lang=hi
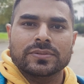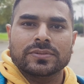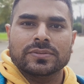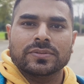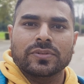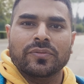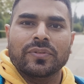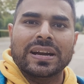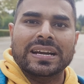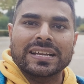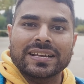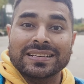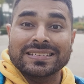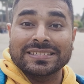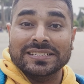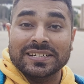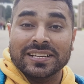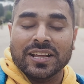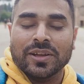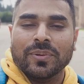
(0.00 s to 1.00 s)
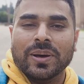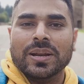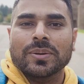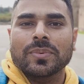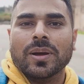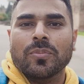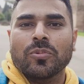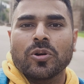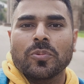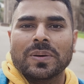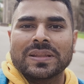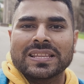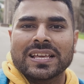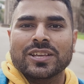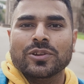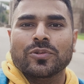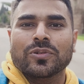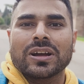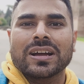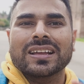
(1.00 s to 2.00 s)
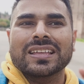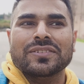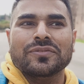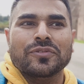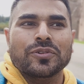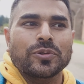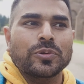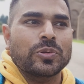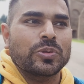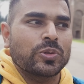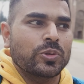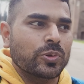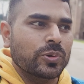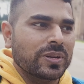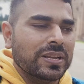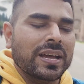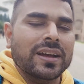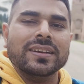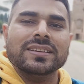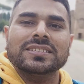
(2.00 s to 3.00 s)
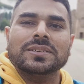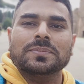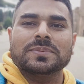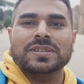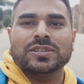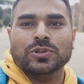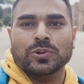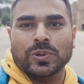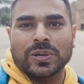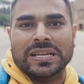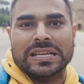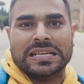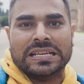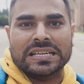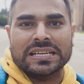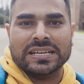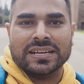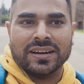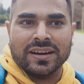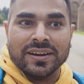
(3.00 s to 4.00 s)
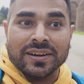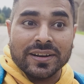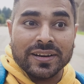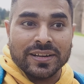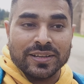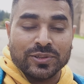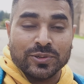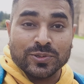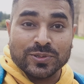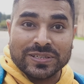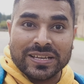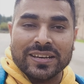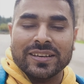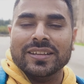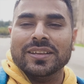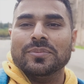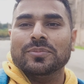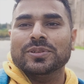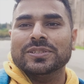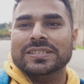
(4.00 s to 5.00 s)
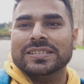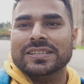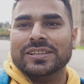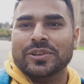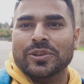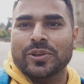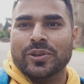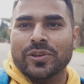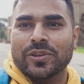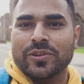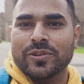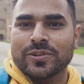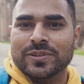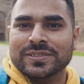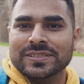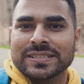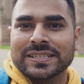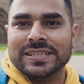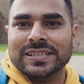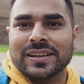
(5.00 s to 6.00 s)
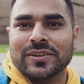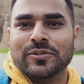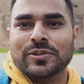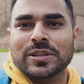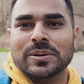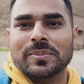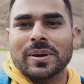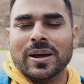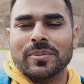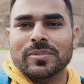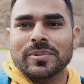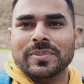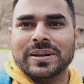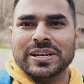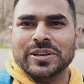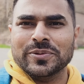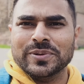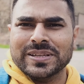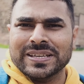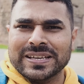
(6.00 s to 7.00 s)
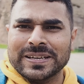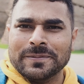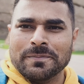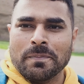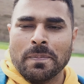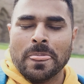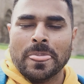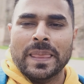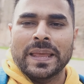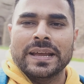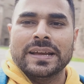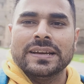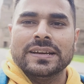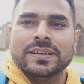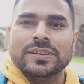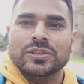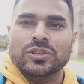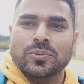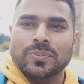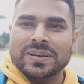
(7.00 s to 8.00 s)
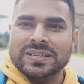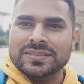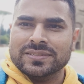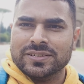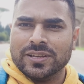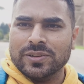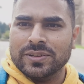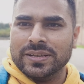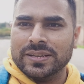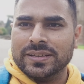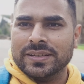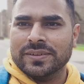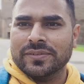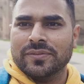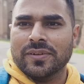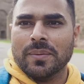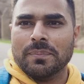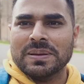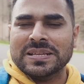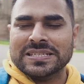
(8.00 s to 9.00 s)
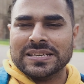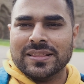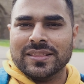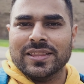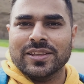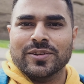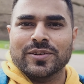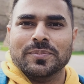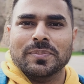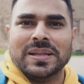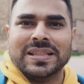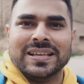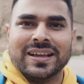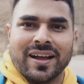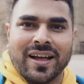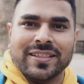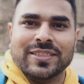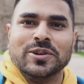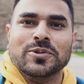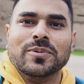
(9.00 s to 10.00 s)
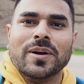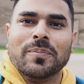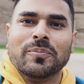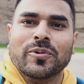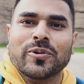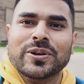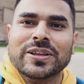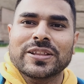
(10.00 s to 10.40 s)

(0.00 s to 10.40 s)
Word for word: तो वेटिकन सिटी के बारे में आपको पता ही होगा कि वो दुनिया की सबसे छोटी कंट्री है तो उसके लिए मुझे क्यूरोसिटी है वो दिमाग में बनी हुई है तो बस चलिए वहाँ पे चलते हैं और मैं दिखाता हूँ आपको कि